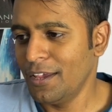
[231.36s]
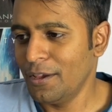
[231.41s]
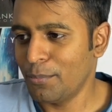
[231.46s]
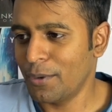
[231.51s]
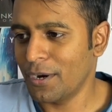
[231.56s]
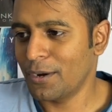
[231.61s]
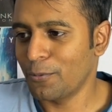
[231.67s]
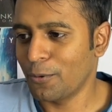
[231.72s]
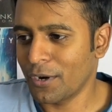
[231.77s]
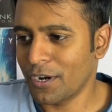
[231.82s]

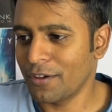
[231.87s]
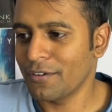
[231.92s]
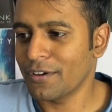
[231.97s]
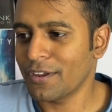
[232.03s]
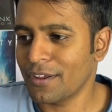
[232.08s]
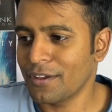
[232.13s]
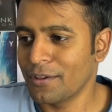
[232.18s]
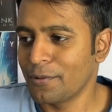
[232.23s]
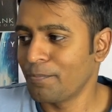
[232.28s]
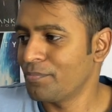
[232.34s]
பட் வாட்
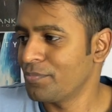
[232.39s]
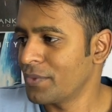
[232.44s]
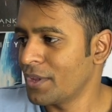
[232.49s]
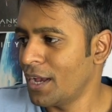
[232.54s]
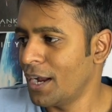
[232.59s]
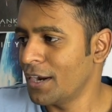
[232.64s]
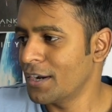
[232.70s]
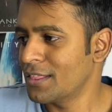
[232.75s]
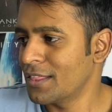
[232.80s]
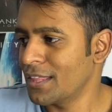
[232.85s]
எவர்
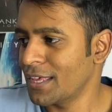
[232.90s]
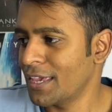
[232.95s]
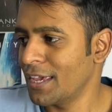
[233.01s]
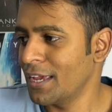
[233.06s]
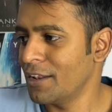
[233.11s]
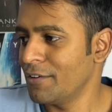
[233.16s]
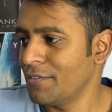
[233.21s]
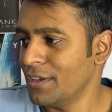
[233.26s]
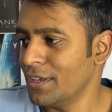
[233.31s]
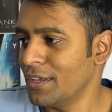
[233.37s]
அடுத்த
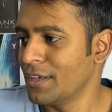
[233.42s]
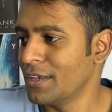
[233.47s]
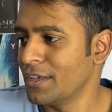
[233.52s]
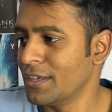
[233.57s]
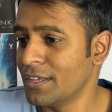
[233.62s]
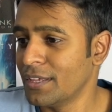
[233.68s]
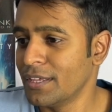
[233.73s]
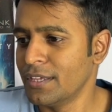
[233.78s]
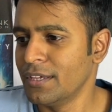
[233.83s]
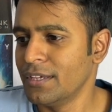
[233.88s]
கேள்வி
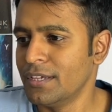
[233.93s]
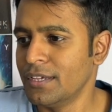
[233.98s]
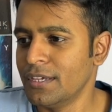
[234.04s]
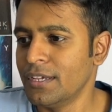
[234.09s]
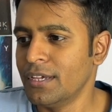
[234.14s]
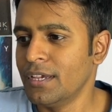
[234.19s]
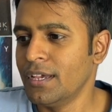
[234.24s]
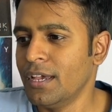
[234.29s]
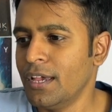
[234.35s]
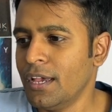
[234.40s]

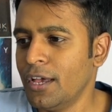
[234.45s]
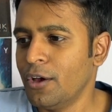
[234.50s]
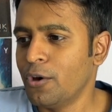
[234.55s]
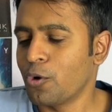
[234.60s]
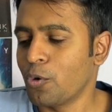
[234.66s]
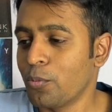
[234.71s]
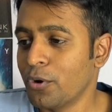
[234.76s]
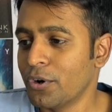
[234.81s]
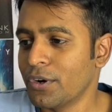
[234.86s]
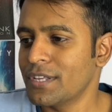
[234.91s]

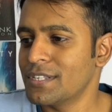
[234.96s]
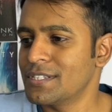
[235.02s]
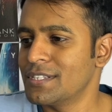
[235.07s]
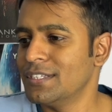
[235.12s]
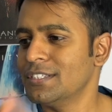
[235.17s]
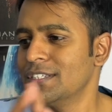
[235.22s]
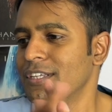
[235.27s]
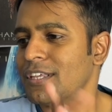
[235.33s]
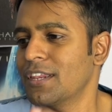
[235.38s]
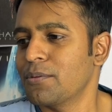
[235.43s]
ரொபோட்டிக்ஸ்
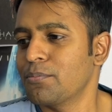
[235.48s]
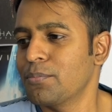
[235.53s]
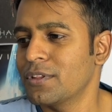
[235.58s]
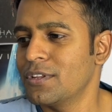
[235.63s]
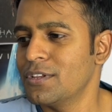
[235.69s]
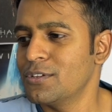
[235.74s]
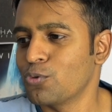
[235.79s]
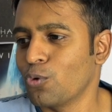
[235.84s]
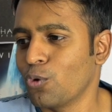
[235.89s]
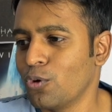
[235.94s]
இன்ஜினியரிங்
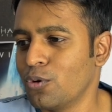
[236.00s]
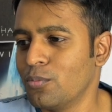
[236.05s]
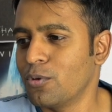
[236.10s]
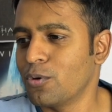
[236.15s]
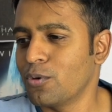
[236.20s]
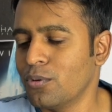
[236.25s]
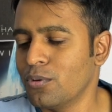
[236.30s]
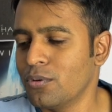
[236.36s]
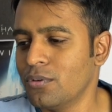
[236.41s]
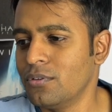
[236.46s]
பற்றி சொல்லு
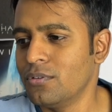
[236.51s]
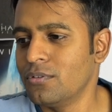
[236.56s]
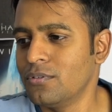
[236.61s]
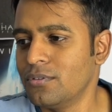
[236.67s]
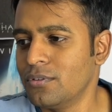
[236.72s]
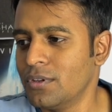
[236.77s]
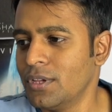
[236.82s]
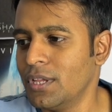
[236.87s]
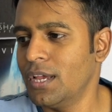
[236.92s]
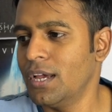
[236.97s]
ப்ரோ
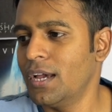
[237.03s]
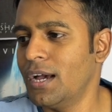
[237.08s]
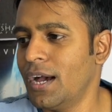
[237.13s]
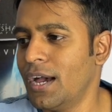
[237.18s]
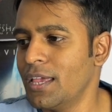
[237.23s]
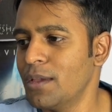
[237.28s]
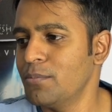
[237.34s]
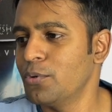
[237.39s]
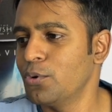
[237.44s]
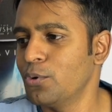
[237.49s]
ஐ
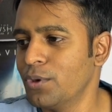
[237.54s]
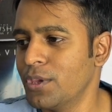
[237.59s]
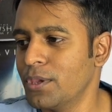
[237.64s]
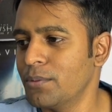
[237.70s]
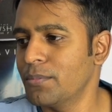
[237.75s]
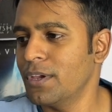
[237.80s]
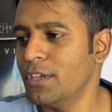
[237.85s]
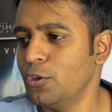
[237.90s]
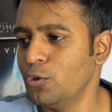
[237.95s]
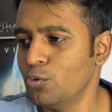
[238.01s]
எம் டூயிங்
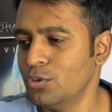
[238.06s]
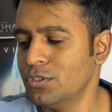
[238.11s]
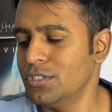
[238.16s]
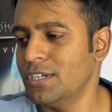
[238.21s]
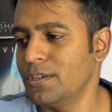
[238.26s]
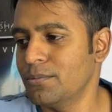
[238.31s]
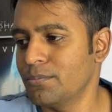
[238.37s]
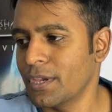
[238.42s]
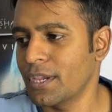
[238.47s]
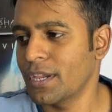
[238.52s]
மை யூஜி
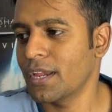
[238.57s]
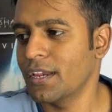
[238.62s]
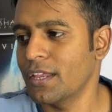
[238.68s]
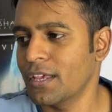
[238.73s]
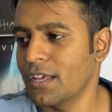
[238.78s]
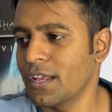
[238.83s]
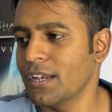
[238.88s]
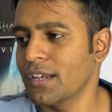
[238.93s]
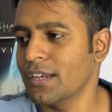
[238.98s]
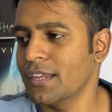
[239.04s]
இன்
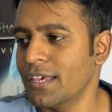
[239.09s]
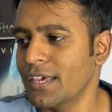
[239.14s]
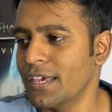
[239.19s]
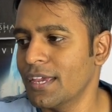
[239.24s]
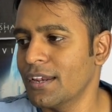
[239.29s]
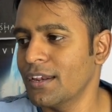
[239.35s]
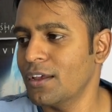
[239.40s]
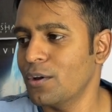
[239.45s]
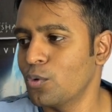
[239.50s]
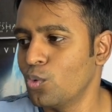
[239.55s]
மெக்கானிக்கல் நீங்கள்
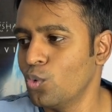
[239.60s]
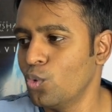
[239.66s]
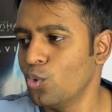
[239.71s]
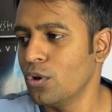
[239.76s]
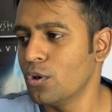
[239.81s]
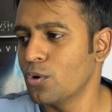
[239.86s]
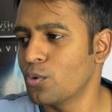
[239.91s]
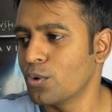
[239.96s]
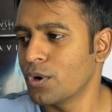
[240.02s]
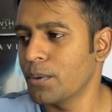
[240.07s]
என்ன
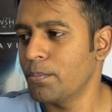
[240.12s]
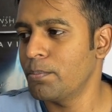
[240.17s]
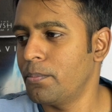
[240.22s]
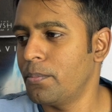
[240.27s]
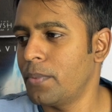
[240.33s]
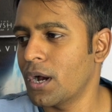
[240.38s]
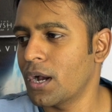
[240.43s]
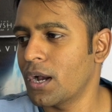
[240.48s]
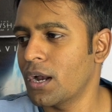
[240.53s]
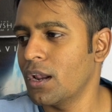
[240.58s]
கூகுள் கூட
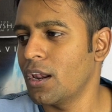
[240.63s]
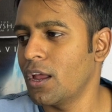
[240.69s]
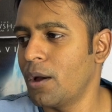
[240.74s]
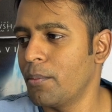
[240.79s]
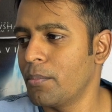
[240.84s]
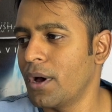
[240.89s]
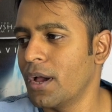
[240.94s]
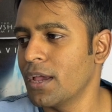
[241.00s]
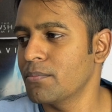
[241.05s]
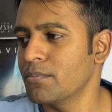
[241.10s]

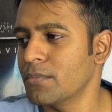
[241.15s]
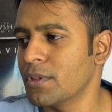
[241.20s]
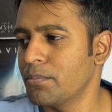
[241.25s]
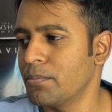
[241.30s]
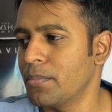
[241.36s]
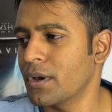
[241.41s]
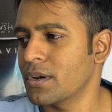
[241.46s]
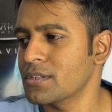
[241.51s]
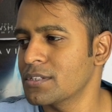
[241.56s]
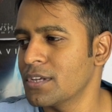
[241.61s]
பார்க்கலாம் ஐ எம் த
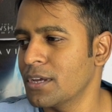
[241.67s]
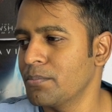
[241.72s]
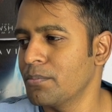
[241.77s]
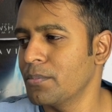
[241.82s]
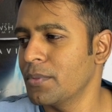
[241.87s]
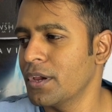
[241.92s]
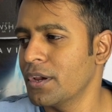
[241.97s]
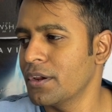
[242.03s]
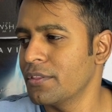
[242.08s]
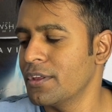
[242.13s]
பர்சன்
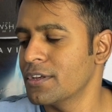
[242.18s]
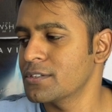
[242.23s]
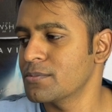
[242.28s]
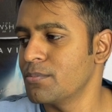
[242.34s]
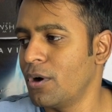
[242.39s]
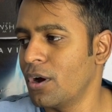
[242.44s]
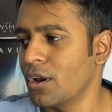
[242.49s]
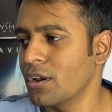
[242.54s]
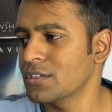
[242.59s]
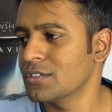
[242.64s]
மேட் த
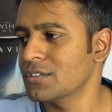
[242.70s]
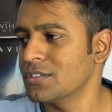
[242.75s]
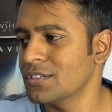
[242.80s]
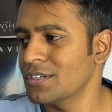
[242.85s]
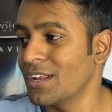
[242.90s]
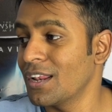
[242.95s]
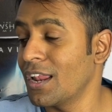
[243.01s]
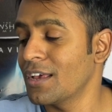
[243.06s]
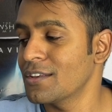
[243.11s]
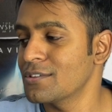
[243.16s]
ஸ்மாலஸ்ட்
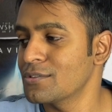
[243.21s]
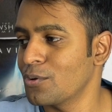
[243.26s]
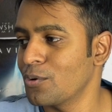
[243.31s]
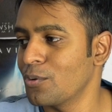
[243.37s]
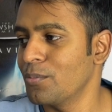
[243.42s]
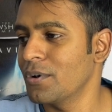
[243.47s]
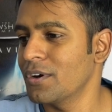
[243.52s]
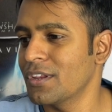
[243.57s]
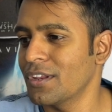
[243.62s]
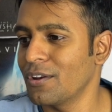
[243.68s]
கிளாஸ்
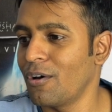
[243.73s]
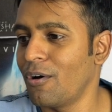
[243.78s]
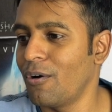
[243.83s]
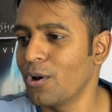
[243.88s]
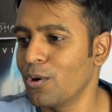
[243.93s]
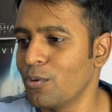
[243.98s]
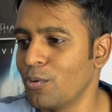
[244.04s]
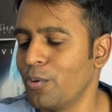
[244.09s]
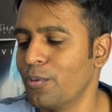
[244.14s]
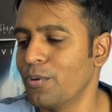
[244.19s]
ரோபோட் இன்
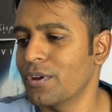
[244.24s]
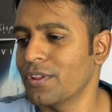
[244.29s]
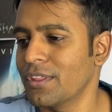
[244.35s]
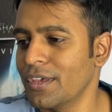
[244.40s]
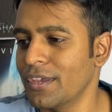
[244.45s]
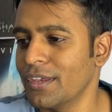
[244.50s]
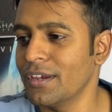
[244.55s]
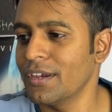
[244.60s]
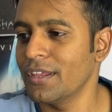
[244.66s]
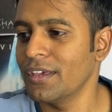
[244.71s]
ஆல் ஓவர் த
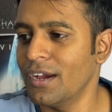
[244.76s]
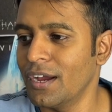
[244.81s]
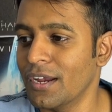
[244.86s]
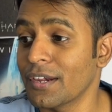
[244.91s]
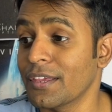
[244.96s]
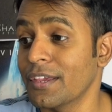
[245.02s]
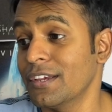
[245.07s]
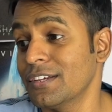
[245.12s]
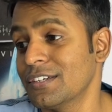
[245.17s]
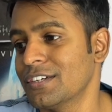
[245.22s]
இந்தியா
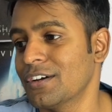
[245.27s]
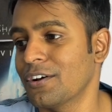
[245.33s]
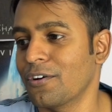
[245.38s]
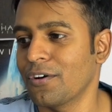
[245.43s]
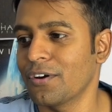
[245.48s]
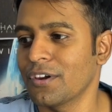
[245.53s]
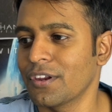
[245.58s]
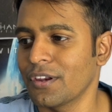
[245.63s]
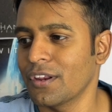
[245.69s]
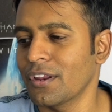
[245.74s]
அண்ட் ஏஷியா
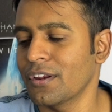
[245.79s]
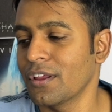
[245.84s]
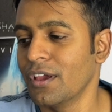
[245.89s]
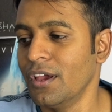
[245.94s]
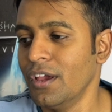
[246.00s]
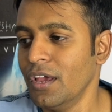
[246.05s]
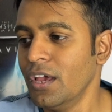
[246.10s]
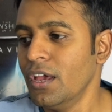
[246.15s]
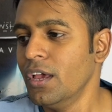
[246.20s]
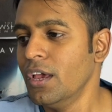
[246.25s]
கண்டினென்ட்
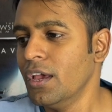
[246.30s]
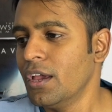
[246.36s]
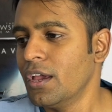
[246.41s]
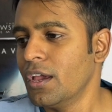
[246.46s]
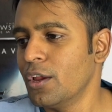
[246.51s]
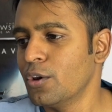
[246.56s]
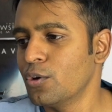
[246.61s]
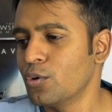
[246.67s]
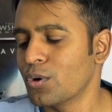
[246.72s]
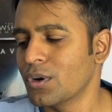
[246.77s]

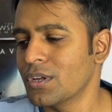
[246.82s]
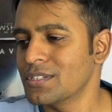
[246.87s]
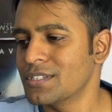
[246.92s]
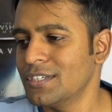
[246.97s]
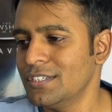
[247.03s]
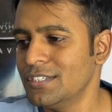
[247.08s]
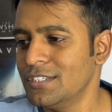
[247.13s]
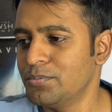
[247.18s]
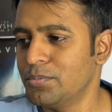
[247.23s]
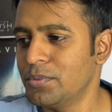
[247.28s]
என்னோட
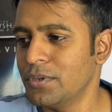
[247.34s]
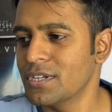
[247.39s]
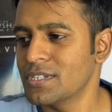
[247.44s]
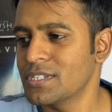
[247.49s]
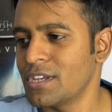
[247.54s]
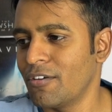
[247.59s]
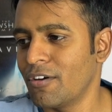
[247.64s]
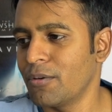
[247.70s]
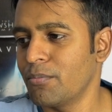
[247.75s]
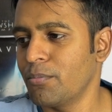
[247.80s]
சிஜிபிஏ
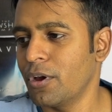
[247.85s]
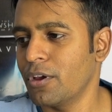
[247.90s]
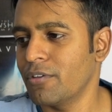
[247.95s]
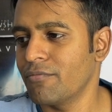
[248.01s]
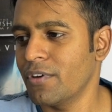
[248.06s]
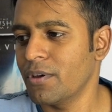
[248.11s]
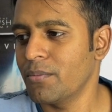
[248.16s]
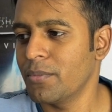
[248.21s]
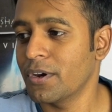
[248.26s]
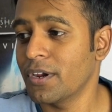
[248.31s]
செவன் பாயிண்ட்
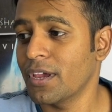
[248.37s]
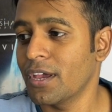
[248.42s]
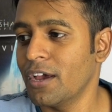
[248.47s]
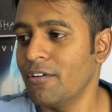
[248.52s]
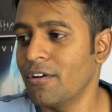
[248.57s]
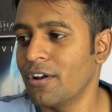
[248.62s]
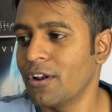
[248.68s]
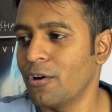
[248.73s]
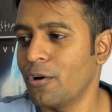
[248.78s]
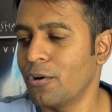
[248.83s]
ஃபைவ் பட் ஐ
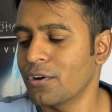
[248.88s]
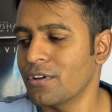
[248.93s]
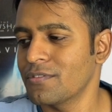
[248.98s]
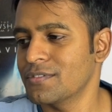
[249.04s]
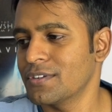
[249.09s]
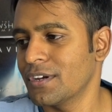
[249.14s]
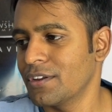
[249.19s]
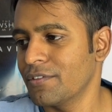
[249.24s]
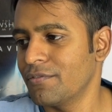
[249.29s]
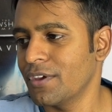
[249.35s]
ஹேவ் லாட் ஆஃப்
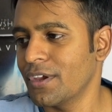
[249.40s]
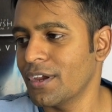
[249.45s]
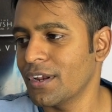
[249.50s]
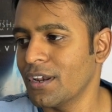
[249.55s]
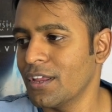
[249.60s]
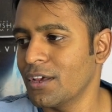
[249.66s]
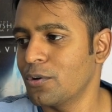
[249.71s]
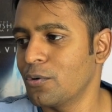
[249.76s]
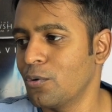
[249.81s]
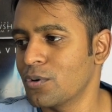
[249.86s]
சர்டிஃபிகேட்
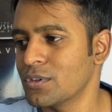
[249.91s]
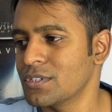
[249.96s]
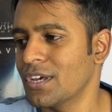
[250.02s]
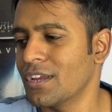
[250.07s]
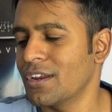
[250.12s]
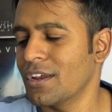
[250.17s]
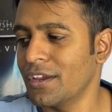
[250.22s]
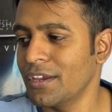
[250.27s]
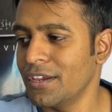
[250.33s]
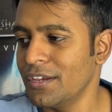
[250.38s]
லைக்
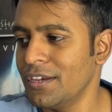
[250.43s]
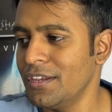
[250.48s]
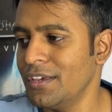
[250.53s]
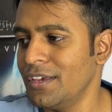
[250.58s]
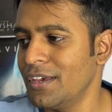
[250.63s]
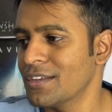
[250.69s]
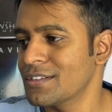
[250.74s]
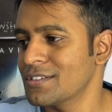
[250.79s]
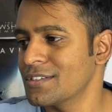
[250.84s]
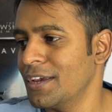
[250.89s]
கோர்ஸரா
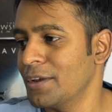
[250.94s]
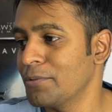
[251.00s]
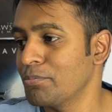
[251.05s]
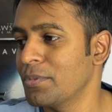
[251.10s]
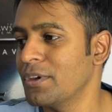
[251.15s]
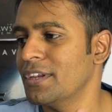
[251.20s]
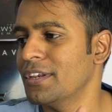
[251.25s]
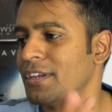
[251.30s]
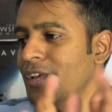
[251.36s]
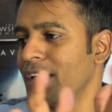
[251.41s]
இடிஎஸ்
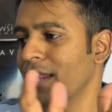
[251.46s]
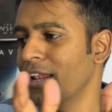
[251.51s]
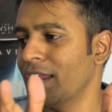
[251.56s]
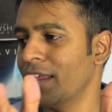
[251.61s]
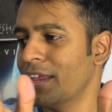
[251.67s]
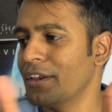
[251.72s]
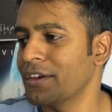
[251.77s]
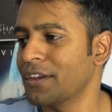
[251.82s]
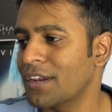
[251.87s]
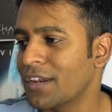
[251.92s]
என்பிடெல்
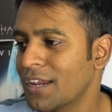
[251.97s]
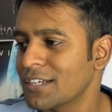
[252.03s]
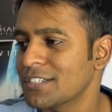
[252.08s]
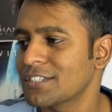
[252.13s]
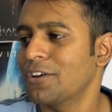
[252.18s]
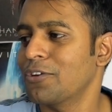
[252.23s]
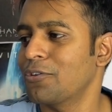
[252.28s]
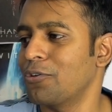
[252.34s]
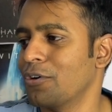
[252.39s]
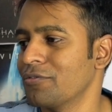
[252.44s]

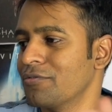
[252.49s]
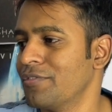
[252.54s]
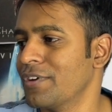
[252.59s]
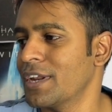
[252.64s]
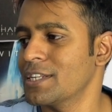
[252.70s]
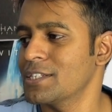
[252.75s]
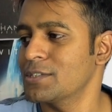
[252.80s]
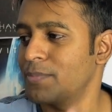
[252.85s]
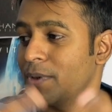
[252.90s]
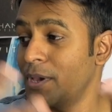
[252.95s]
இன்டர்நேஷ்னல்
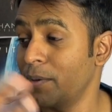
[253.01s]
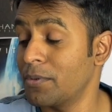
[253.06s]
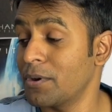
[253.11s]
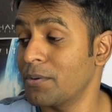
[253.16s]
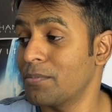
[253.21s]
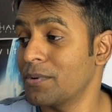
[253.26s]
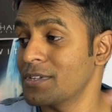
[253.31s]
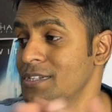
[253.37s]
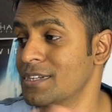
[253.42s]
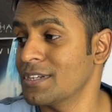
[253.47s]
கான்ஃபரன்ஸ் பேப்பர்
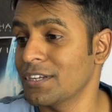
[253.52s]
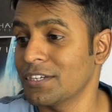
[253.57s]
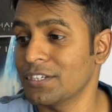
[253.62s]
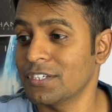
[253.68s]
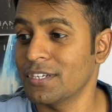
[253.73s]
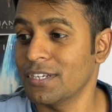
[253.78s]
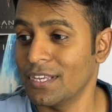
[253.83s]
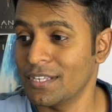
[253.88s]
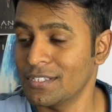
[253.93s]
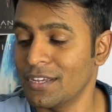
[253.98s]

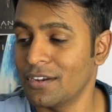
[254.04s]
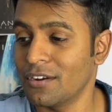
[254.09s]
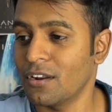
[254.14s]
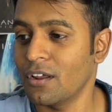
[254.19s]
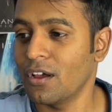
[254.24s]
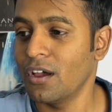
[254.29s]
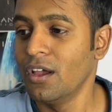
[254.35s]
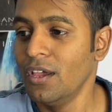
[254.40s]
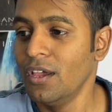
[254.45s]
ப்ரெசன்டேஷன் எக்ஸெட்ரா